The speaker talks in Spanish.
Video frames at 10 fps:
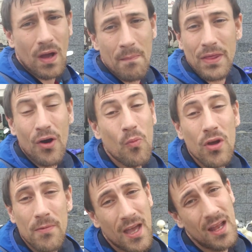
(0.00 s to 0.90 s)
empezó
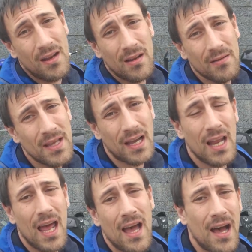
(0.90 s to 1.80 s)
muy bien, ya
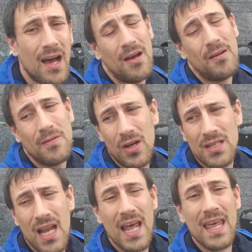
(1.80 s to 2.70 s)
que la, yo que sé,